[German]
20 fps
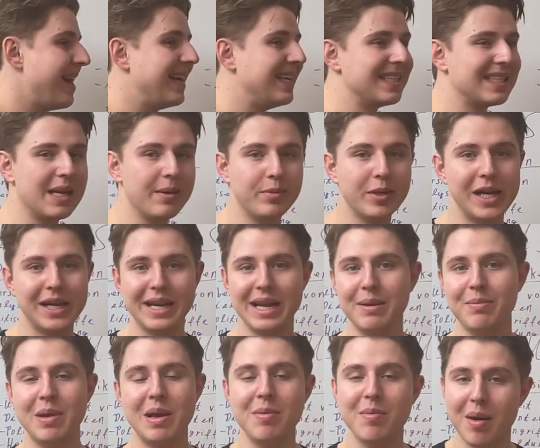Es gibt halt
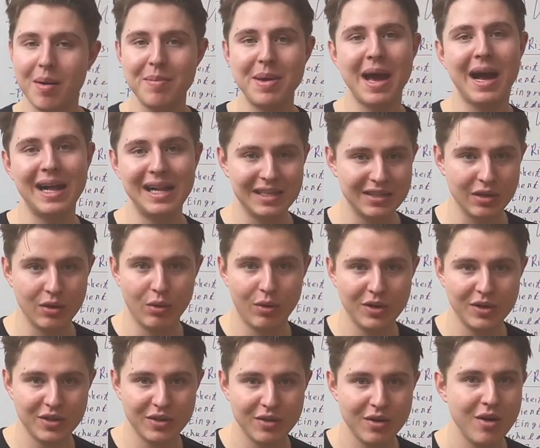eben immer mehr alte
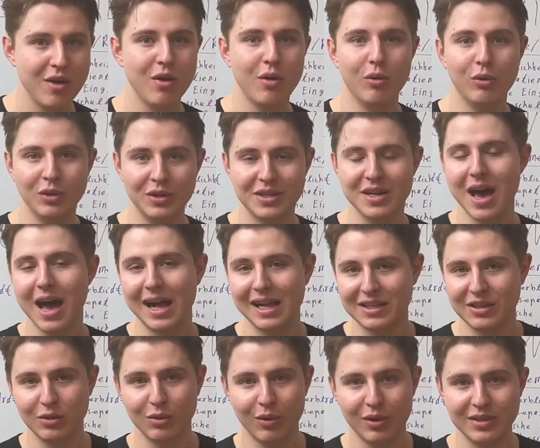Leute und
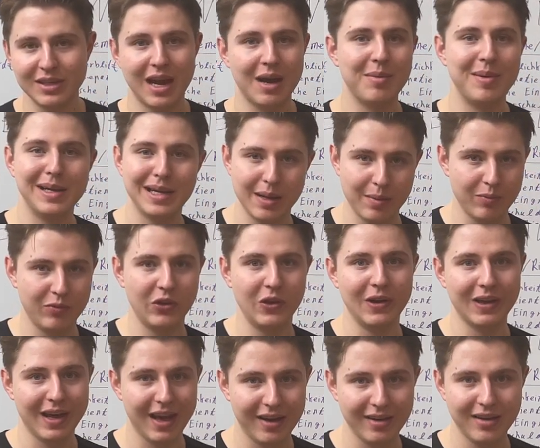alte Leute haben halt eben viele
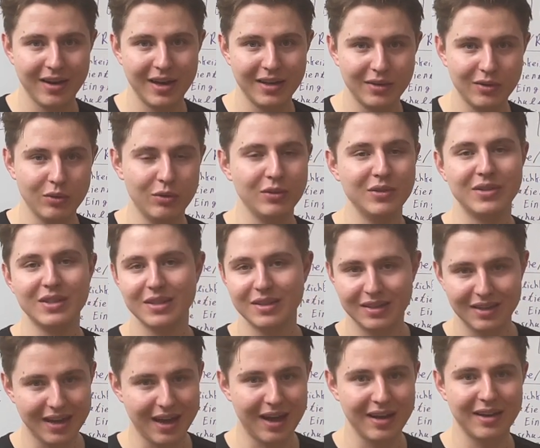Krankheiten und
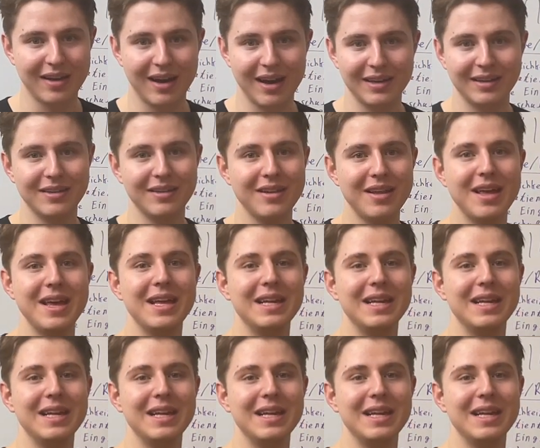Krankheiten,